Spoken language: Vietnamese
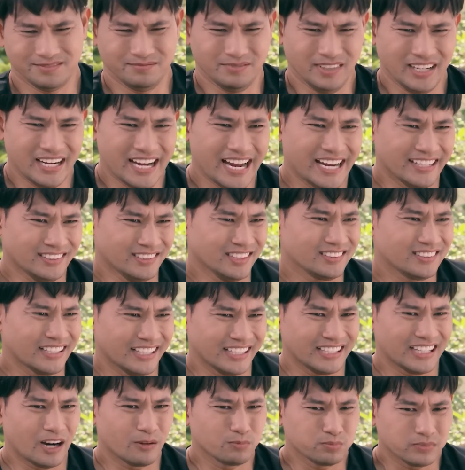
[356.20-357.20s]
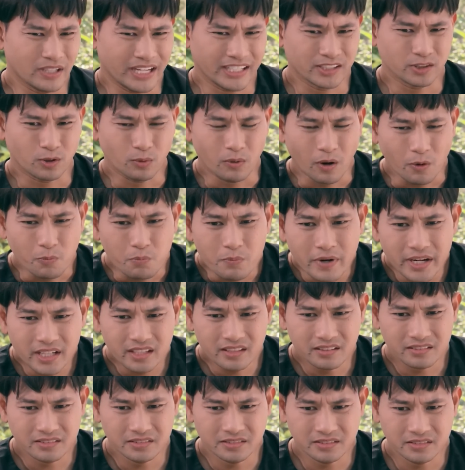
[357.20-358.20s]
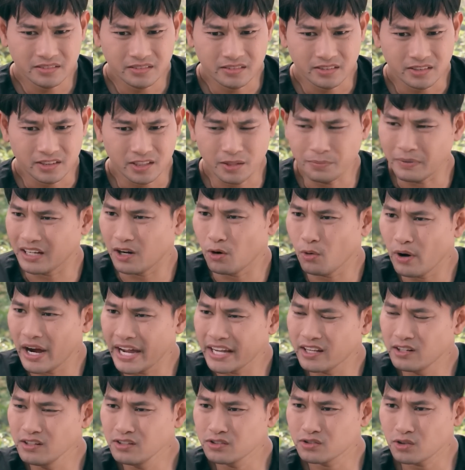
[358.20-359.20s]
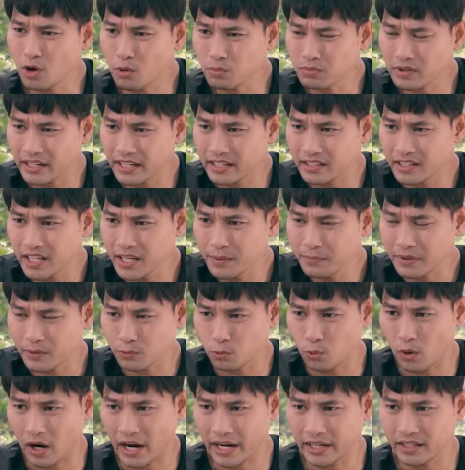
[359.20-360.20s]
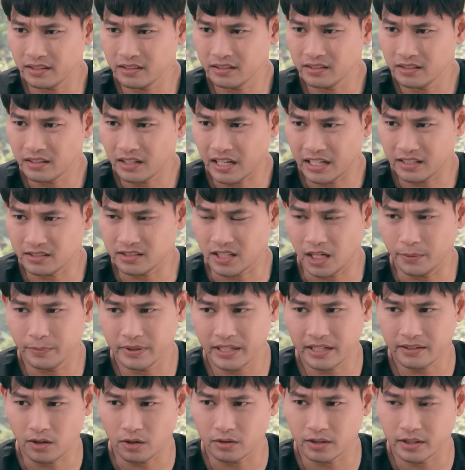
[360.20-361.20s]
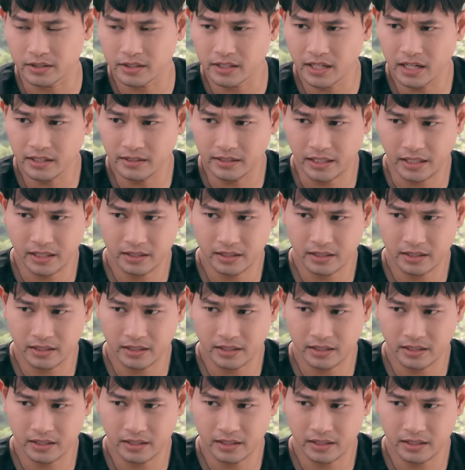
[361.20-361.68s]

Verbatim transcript: mợ hai thích hay không anh cũng không biết nhưng mà cậu hai cứ trốn ra đây kiếm anh hoài anh sợ bị đánh đòn gần chết